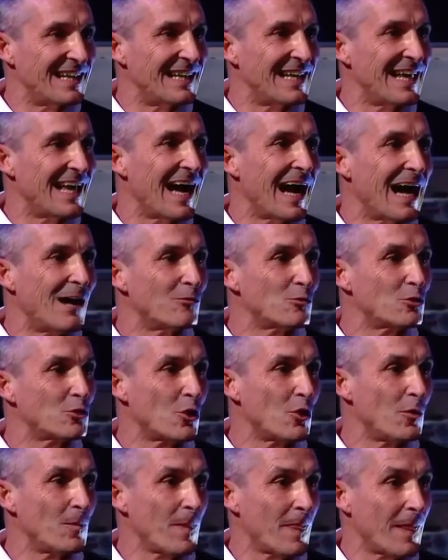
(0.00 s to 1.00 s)
le
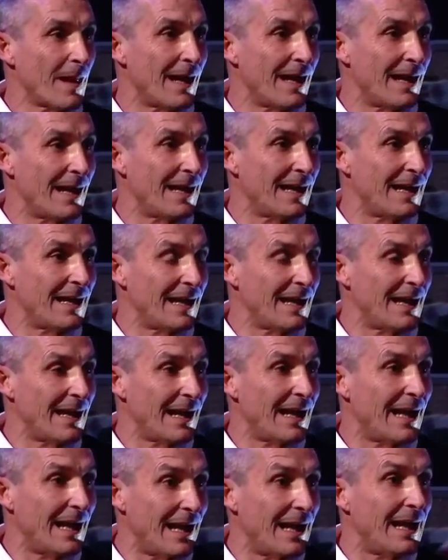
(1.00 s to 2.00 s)
auto
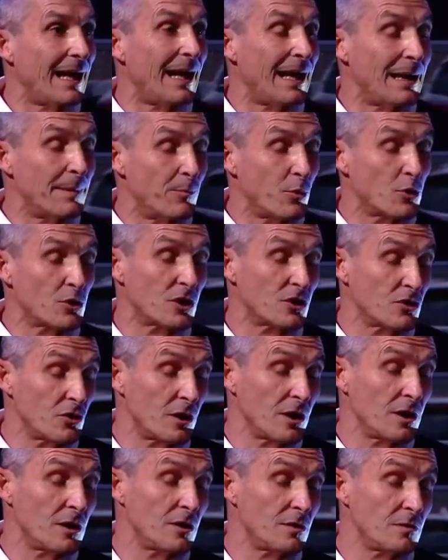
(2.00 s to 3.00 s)
a, ai
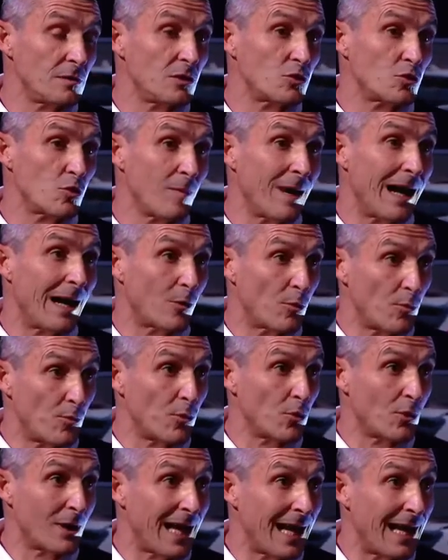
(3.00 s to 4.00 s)
possessori di, di, Subaru
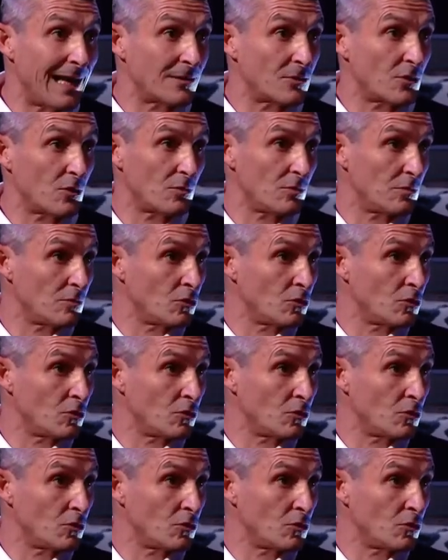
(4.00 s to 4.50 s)
più che altro,